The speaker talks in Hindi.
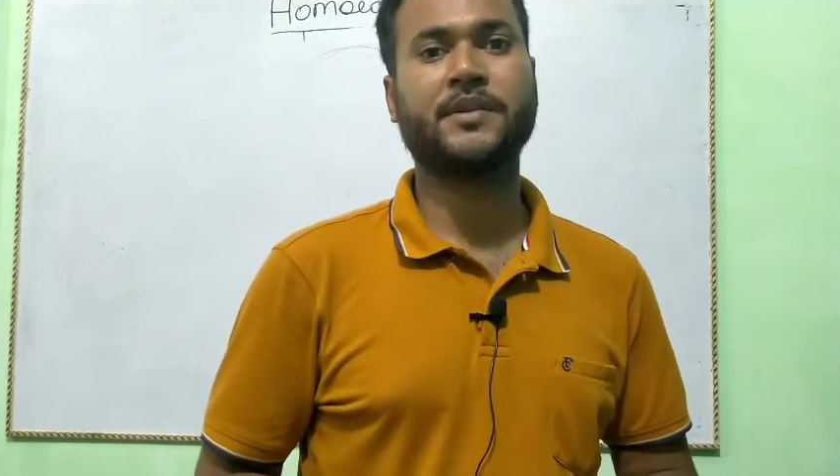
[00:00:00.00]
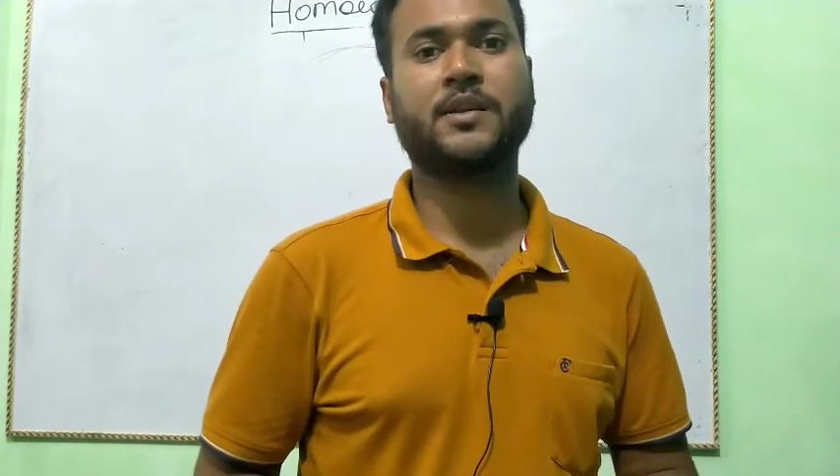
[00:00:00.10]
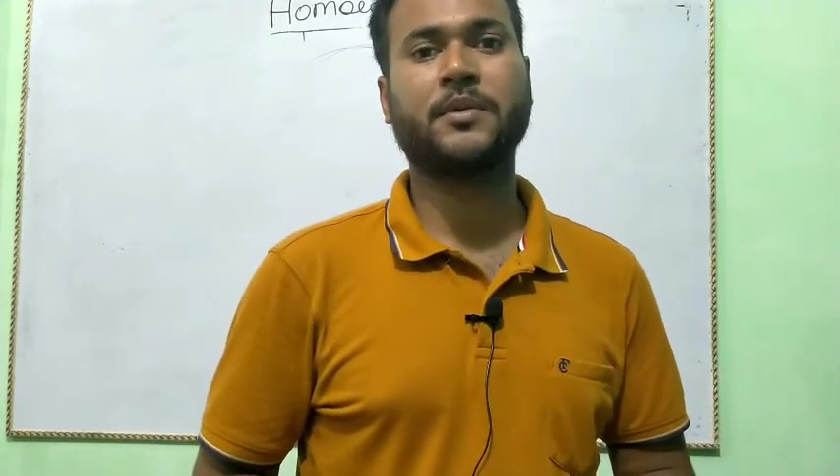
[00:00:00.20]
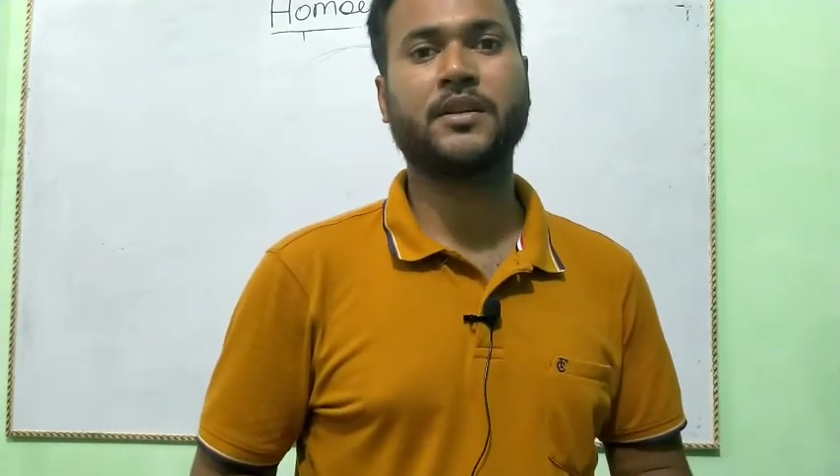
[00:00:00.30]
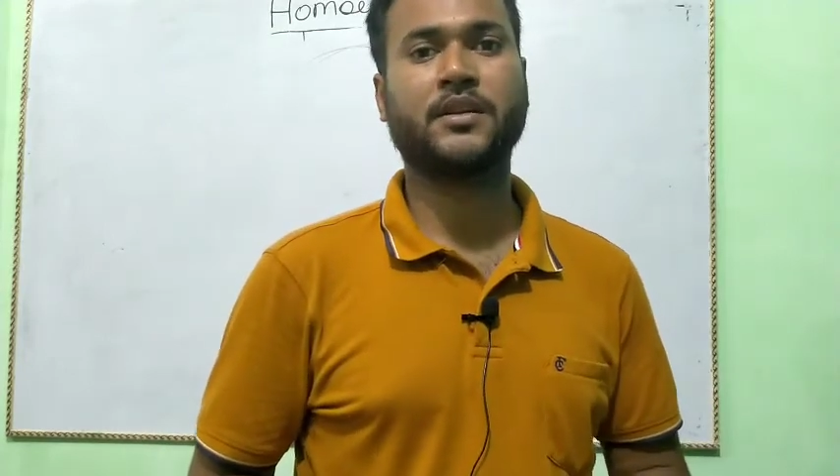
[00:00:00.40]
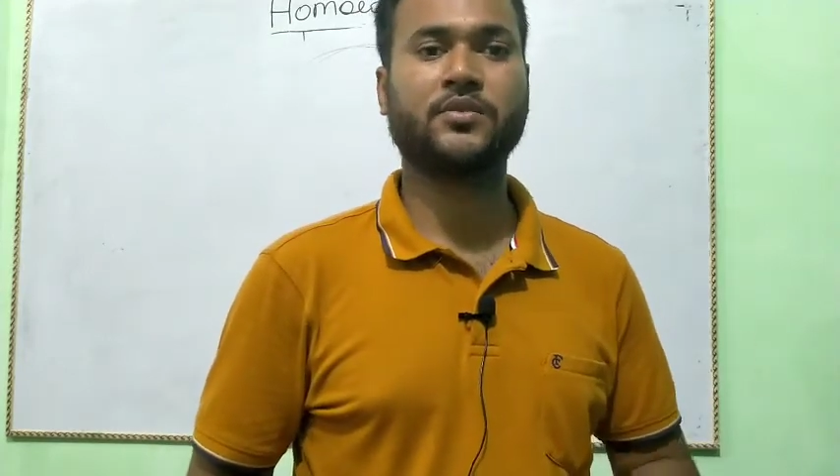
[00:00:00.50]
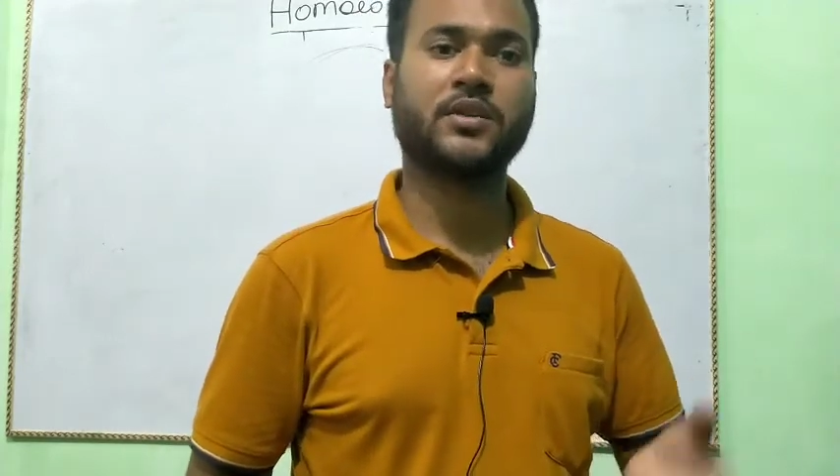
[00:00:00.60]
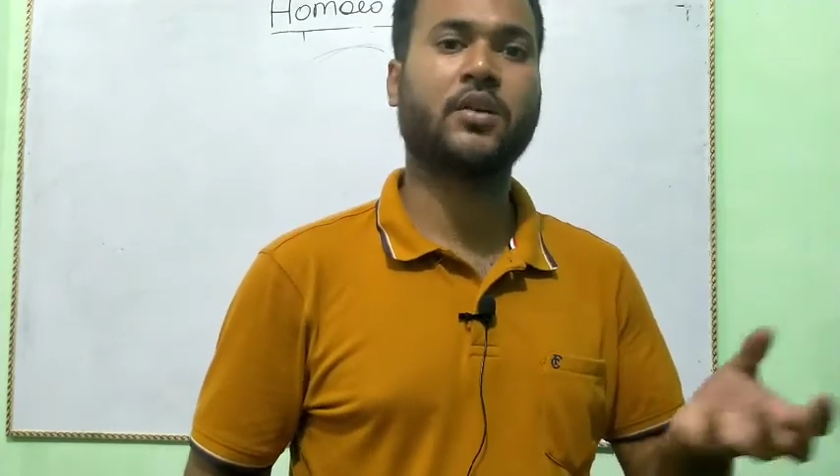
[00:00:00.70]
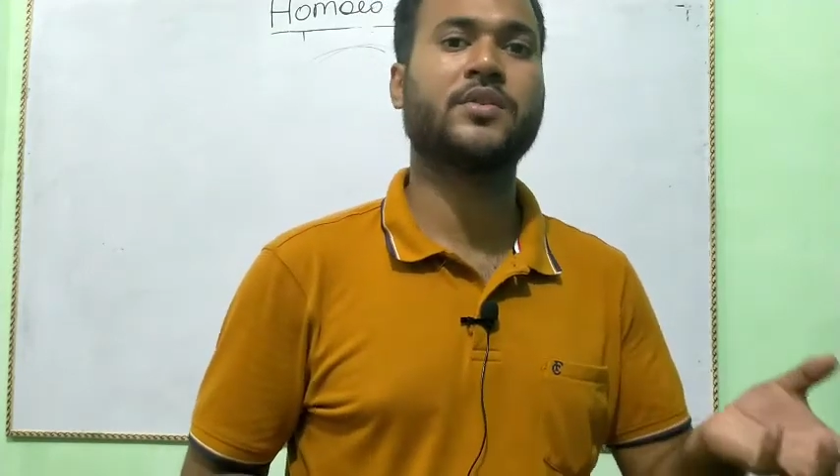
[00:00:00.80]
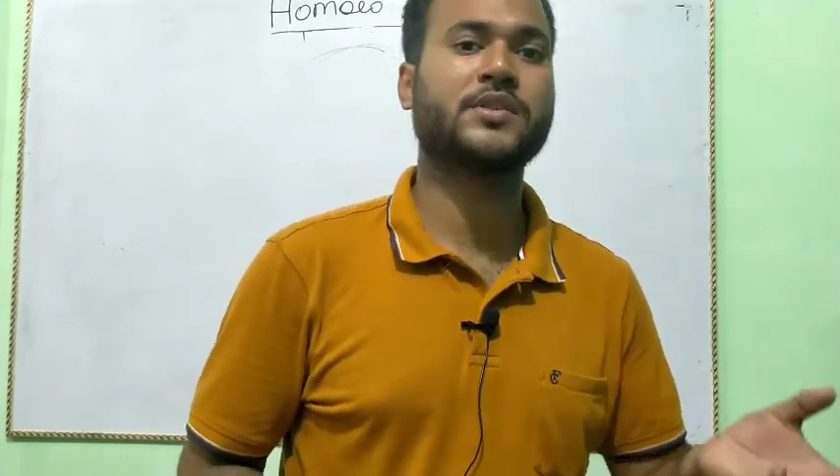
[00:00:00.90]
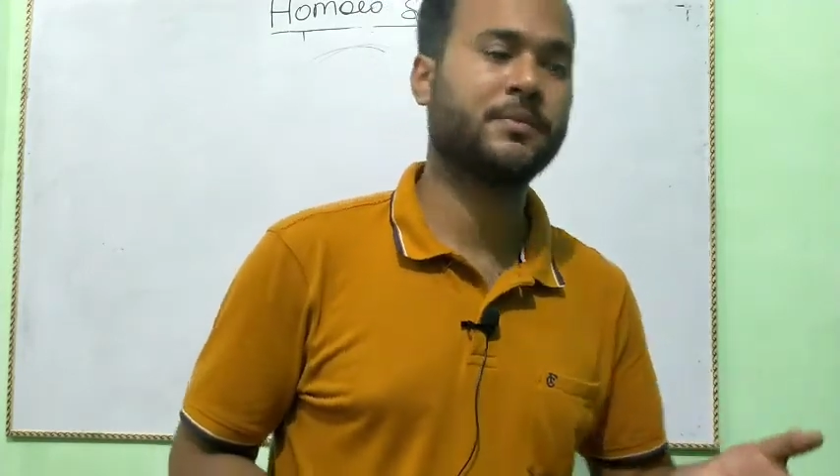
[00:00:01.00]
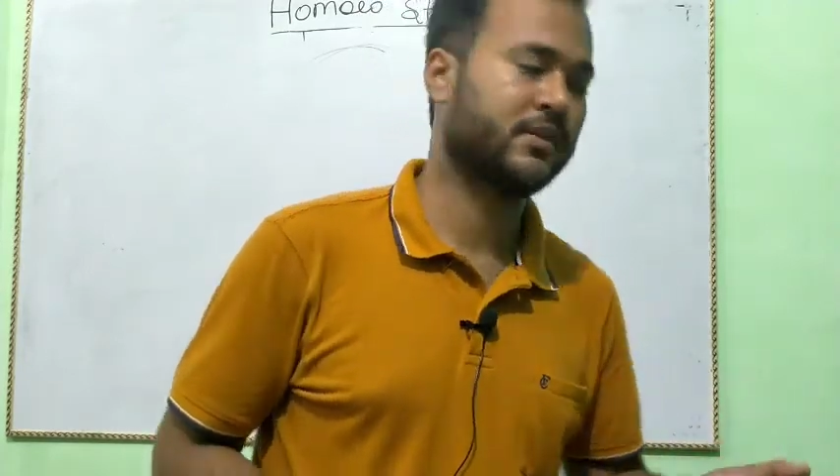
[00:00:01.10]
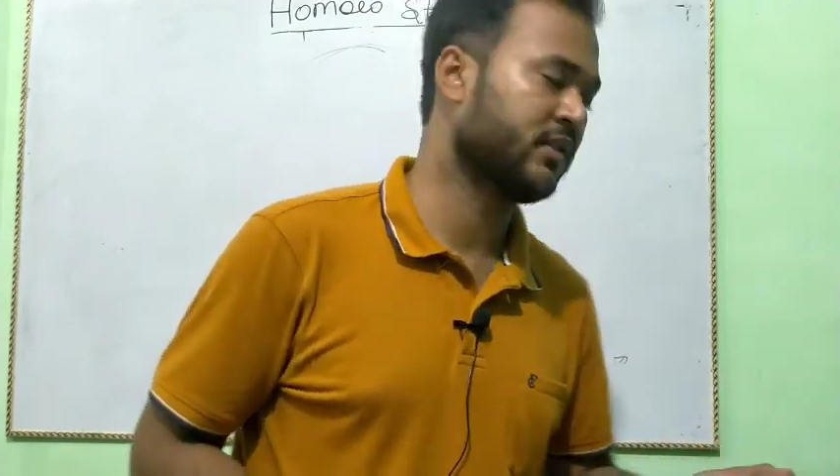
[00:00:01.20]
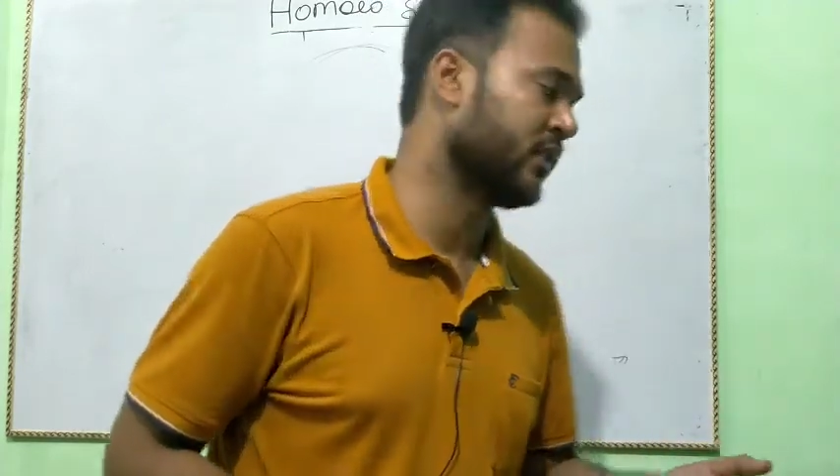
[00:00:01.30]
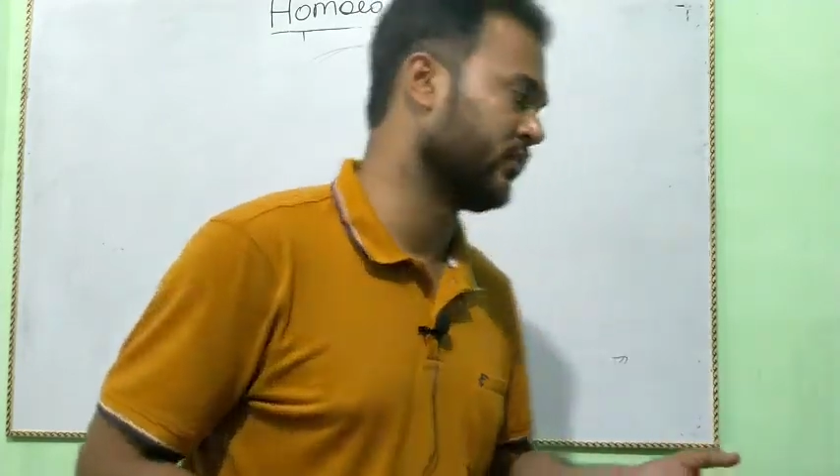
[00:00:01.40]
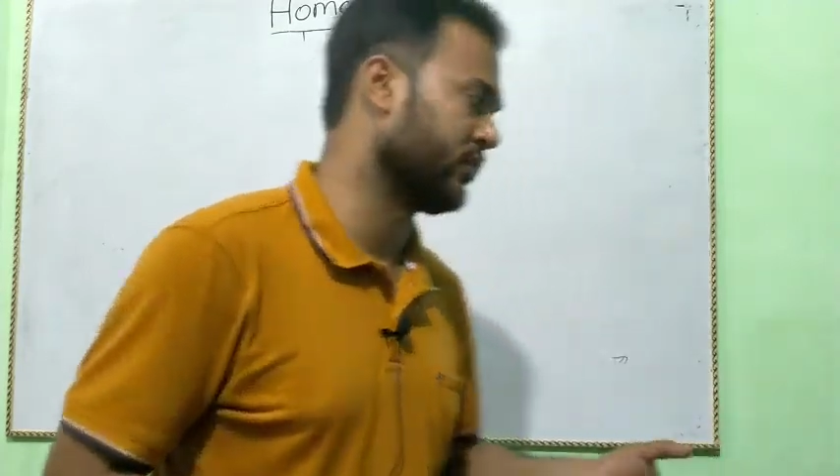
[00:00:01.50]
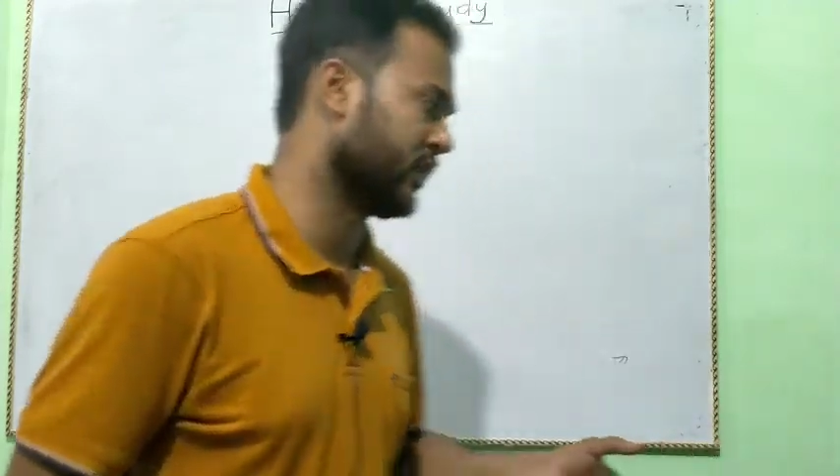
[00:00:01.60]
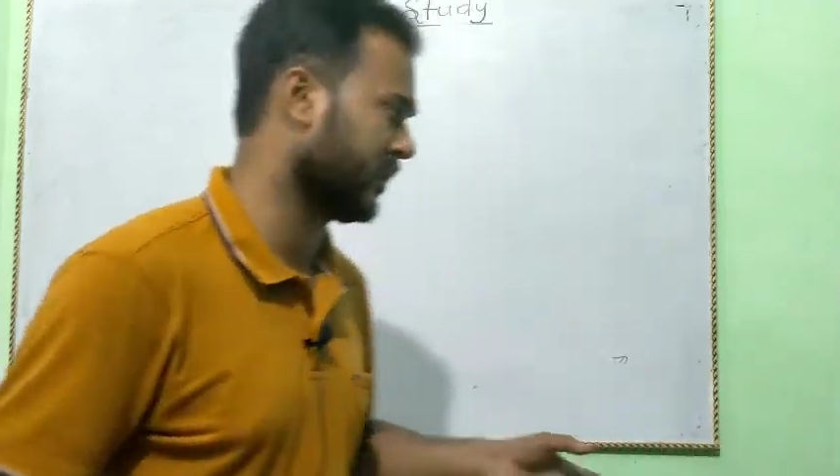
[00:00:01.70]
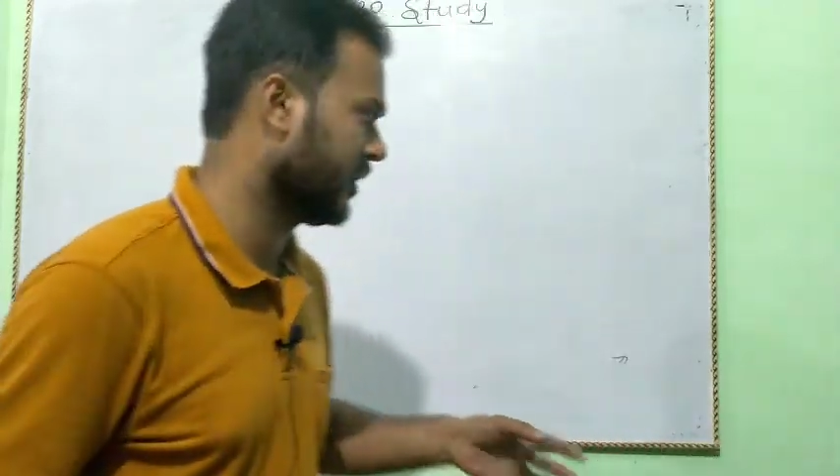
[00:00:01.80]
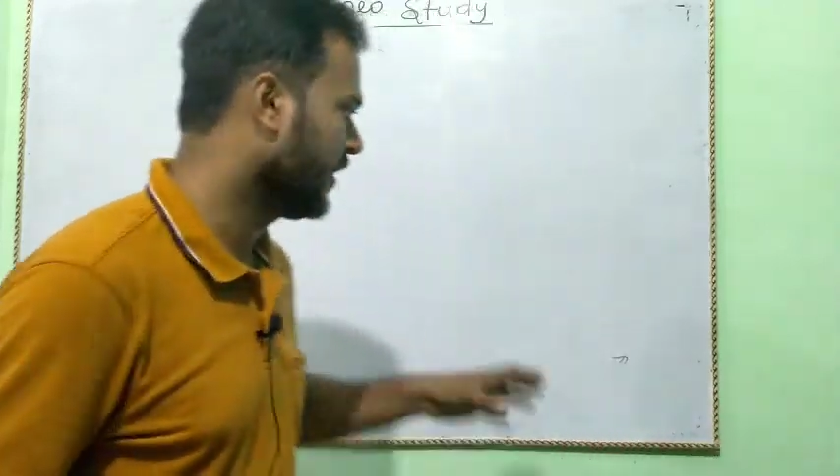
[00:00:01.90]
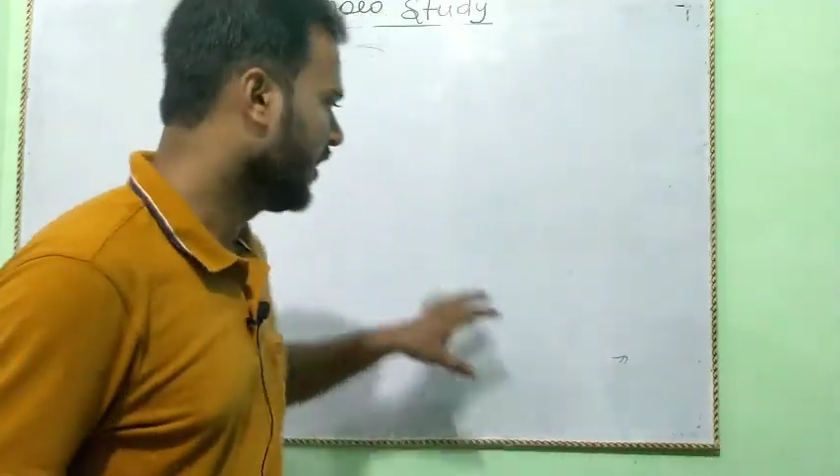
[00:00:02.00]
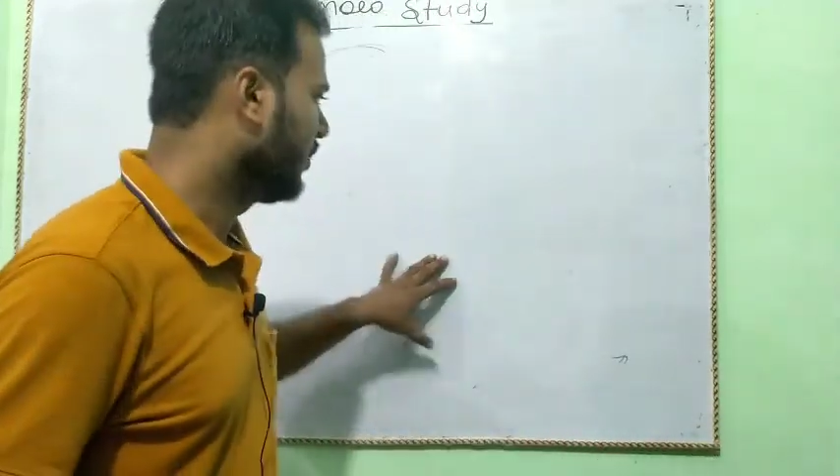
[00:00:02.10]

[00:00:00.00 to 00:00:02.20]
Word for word: पेशेंट में देते हैं उसका कॉन्स्टिपेशन ठीक हो जाता है